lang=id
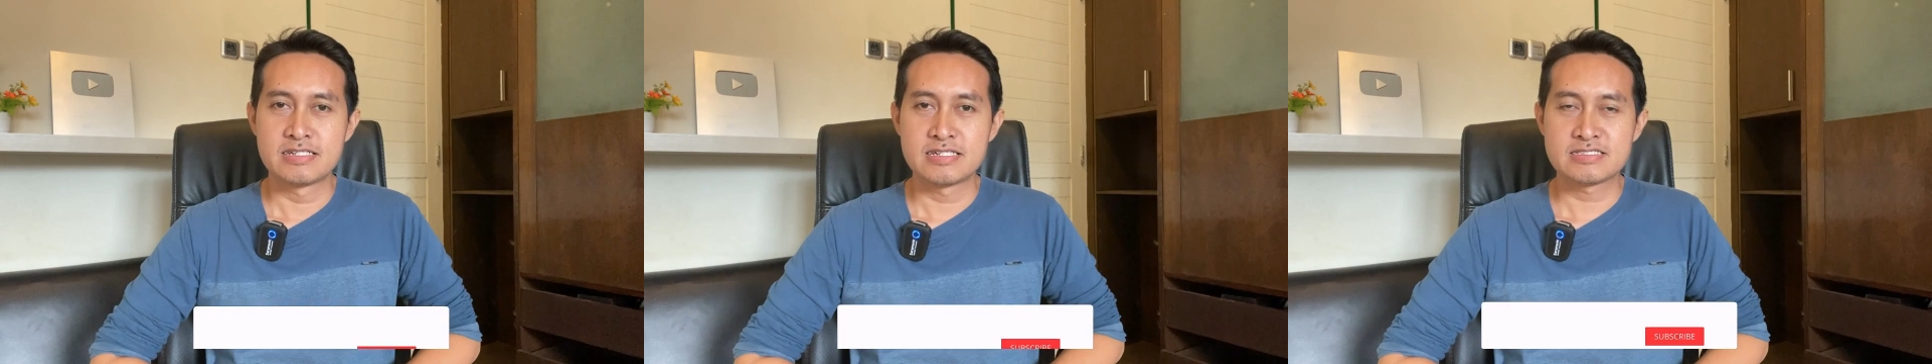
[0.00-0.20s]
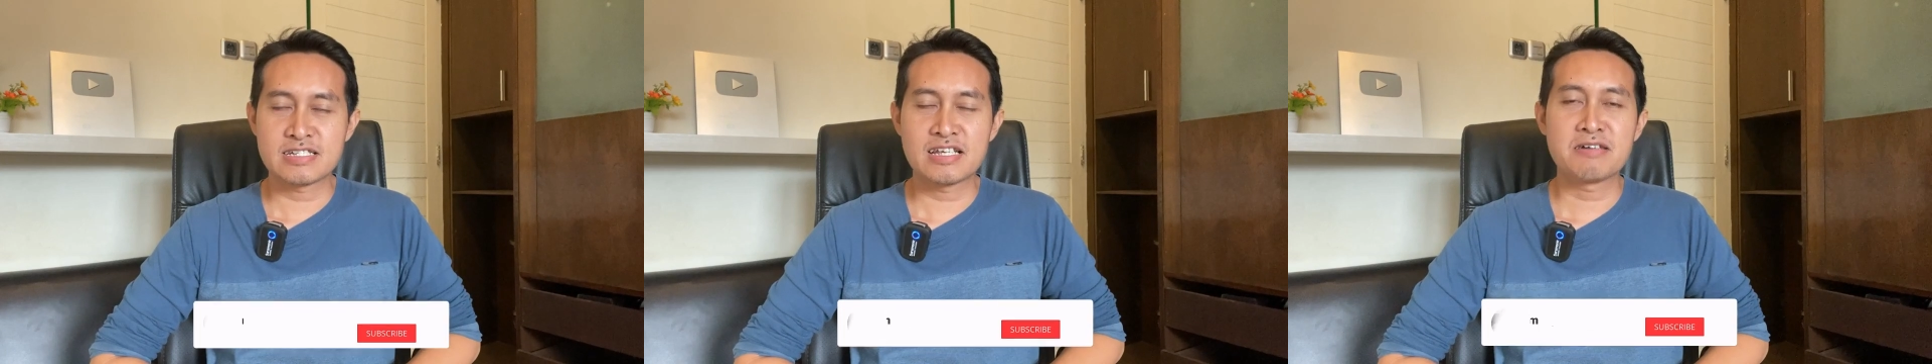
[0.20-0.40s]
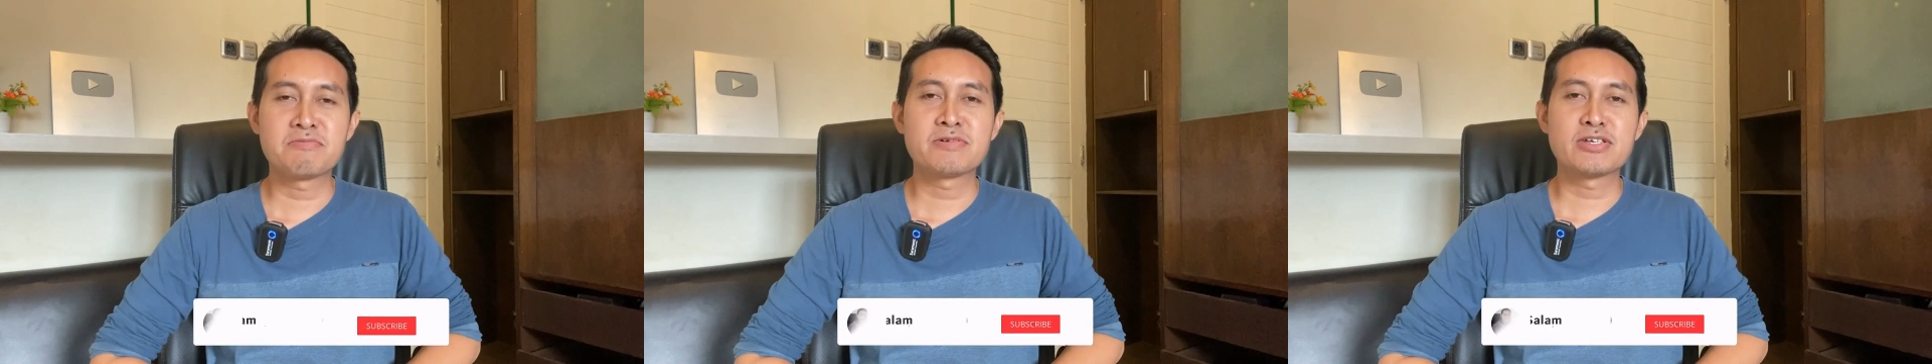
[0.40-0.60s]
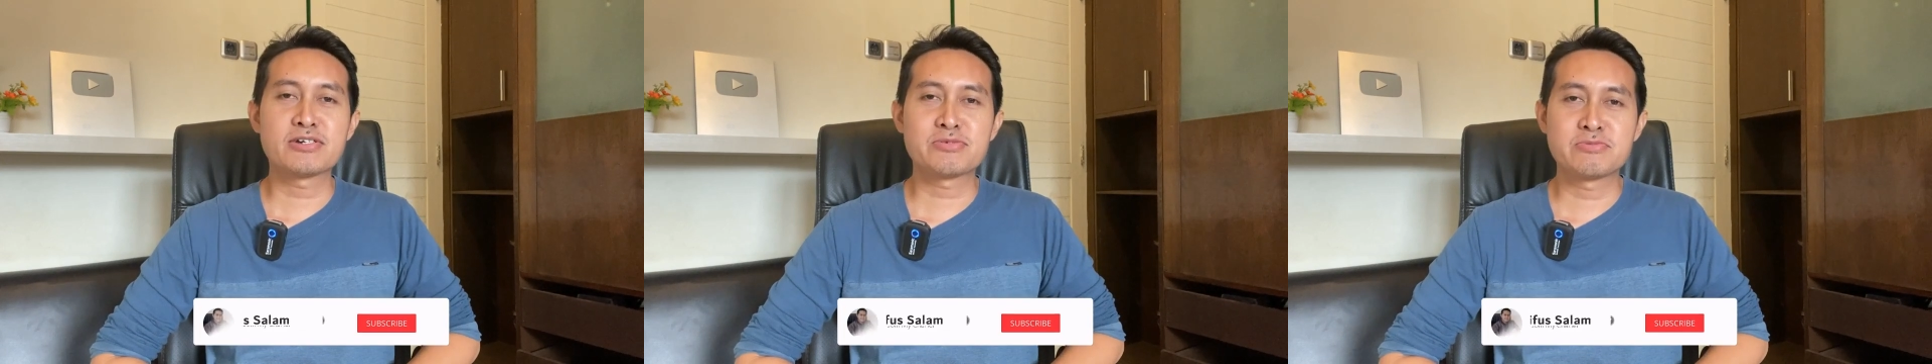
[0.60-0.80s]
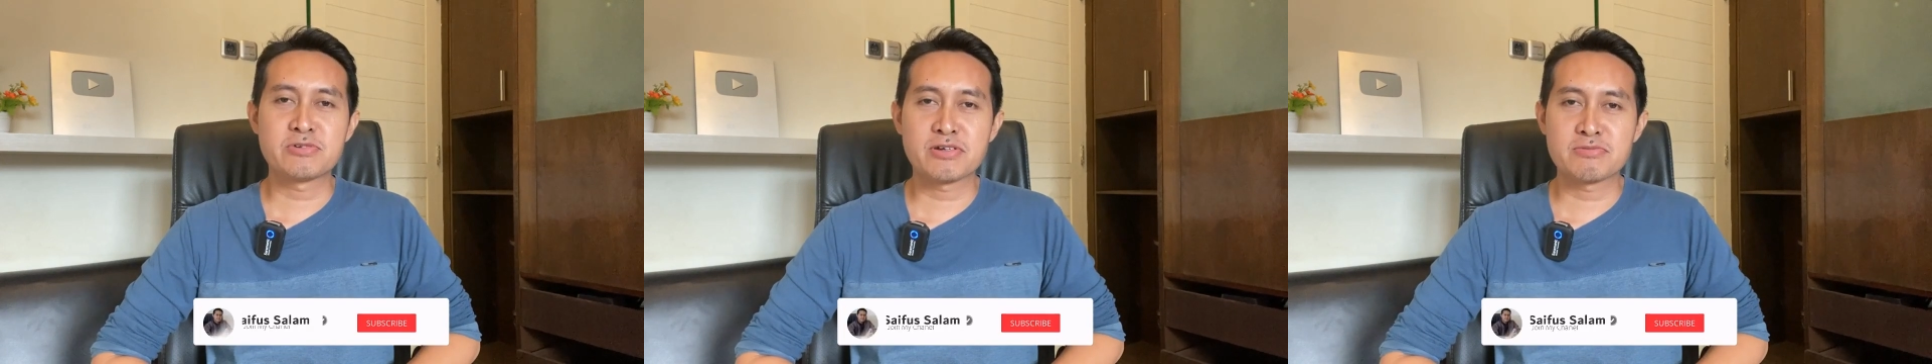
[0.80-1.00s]

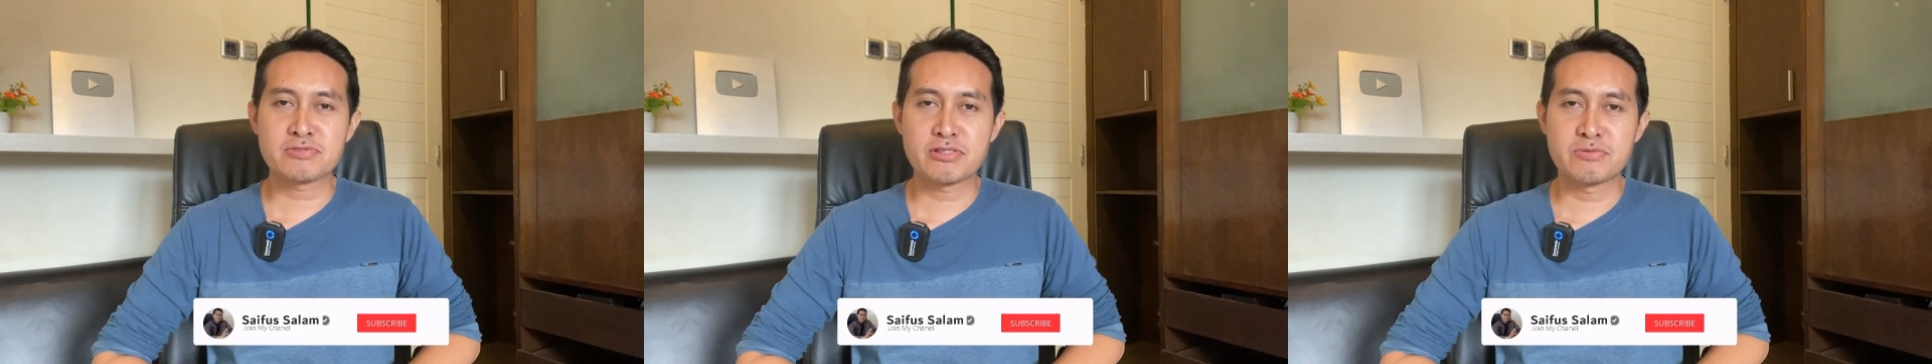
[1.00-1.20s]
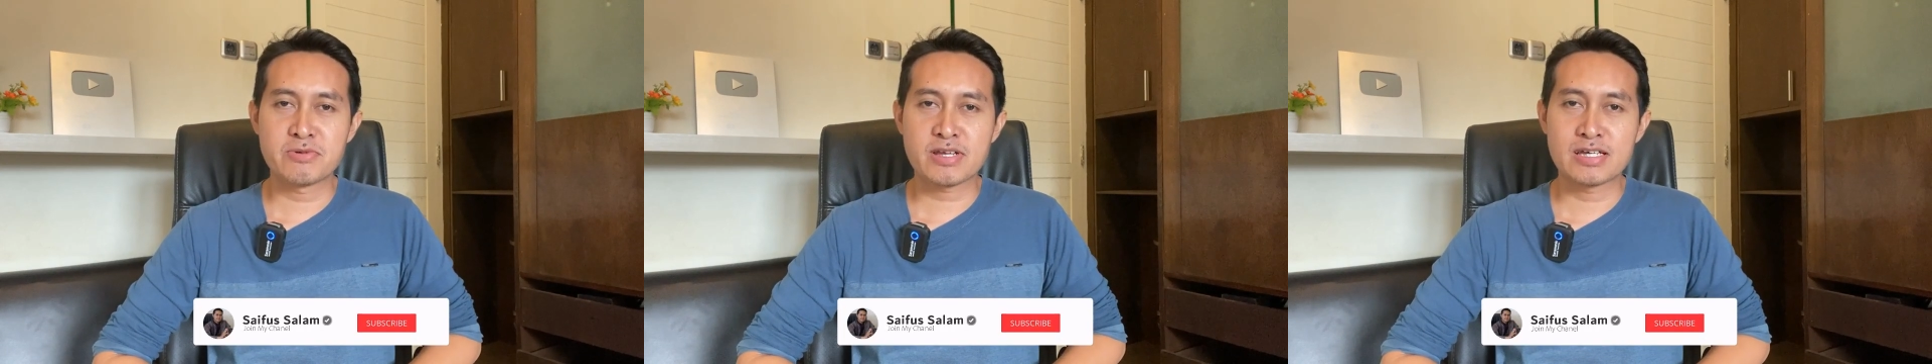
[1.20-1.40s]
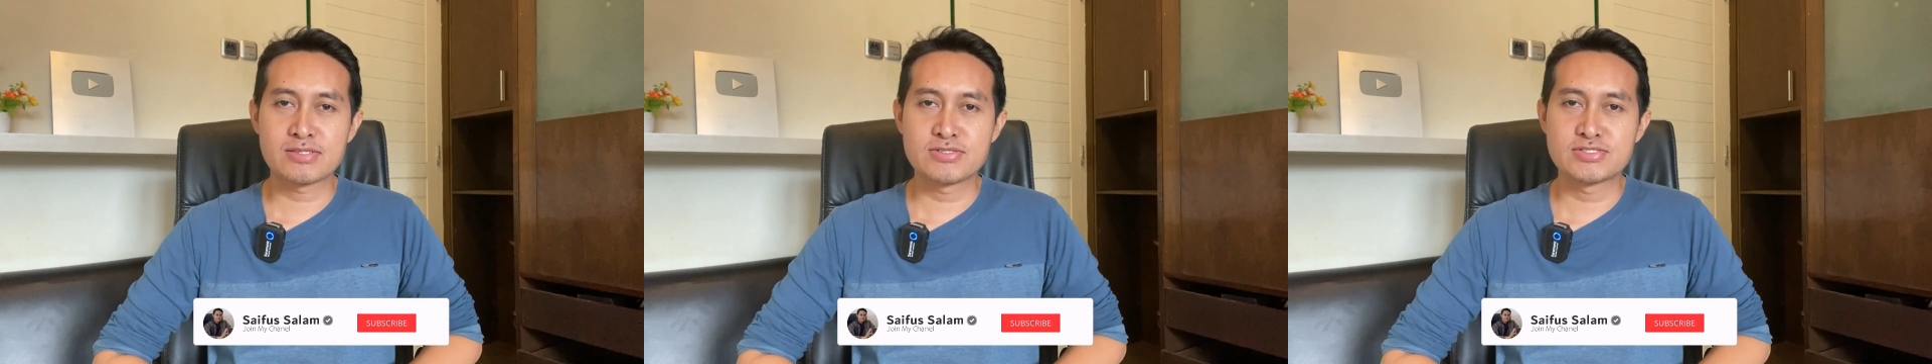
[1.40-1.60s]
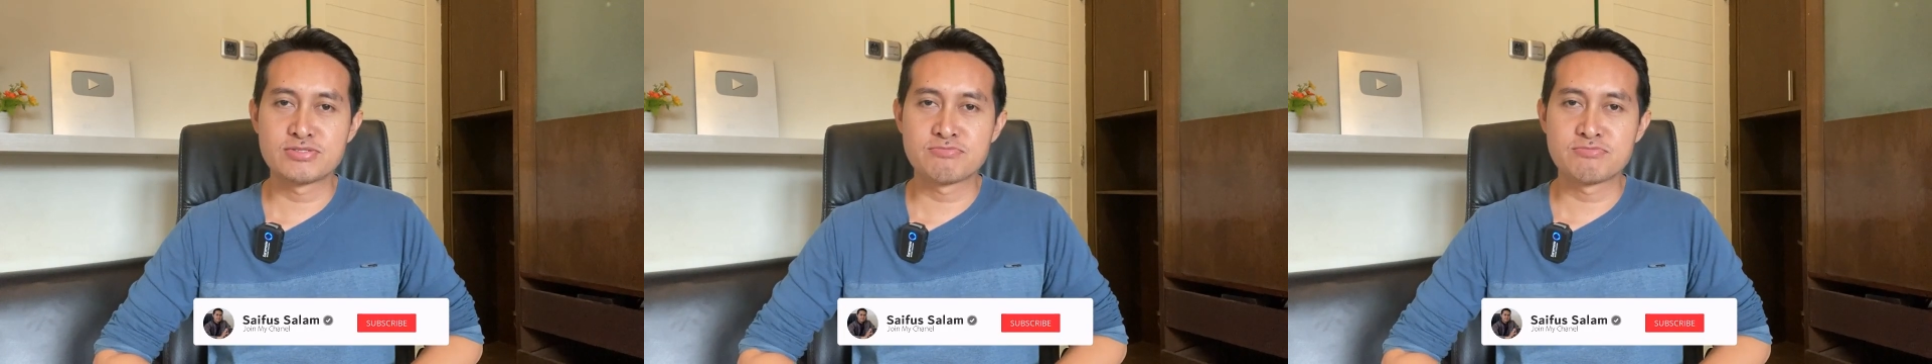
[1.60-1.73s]
Assalamualaikum warahmatullahi wabarakatuh.